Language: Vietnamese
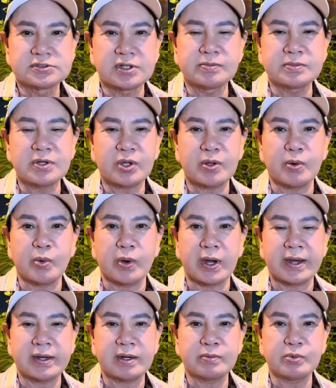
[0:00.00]
ông nó kêu
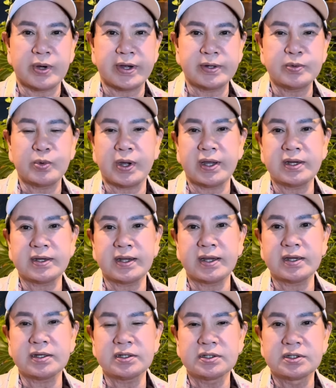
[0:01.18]
ngoại ông ngoại ngoại
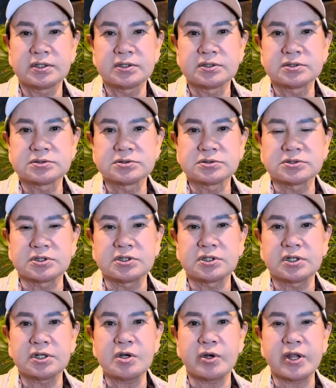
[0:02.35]
ra
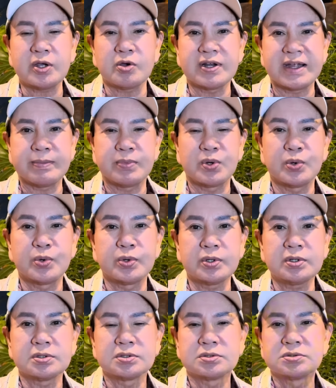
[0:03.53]
đưa nó hồi để con làm luôn
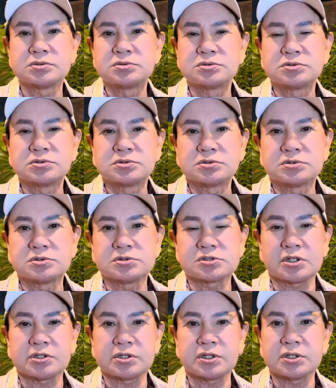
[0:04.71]

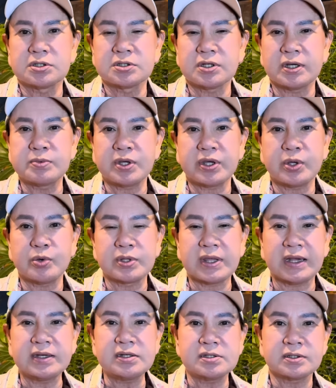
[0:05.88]
rồi anh nó kêu thằng
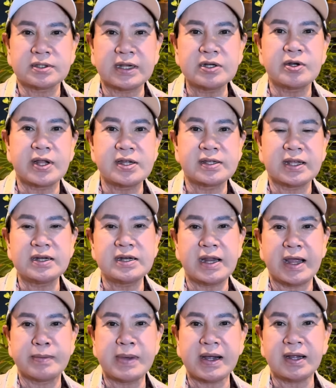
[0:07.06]
chánh thằng chánh rồi để thằng chánh
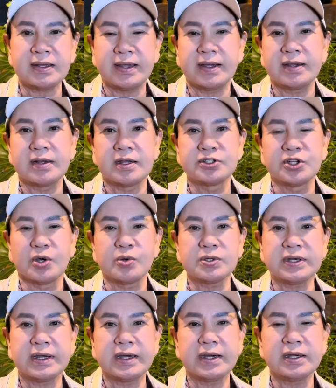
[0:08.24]
làm bắt thang lên nhổ
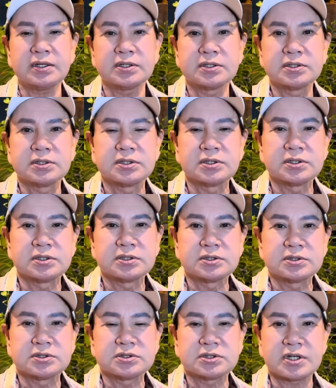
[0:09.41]
ra
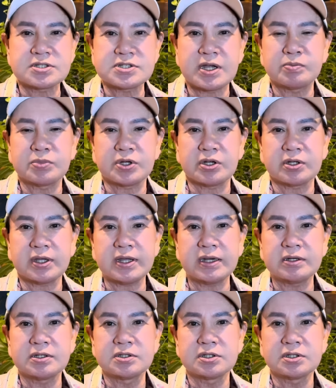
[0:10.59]
ra xong rồi cái
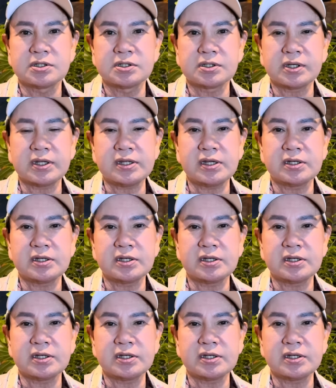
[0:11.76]
anh đưa cái,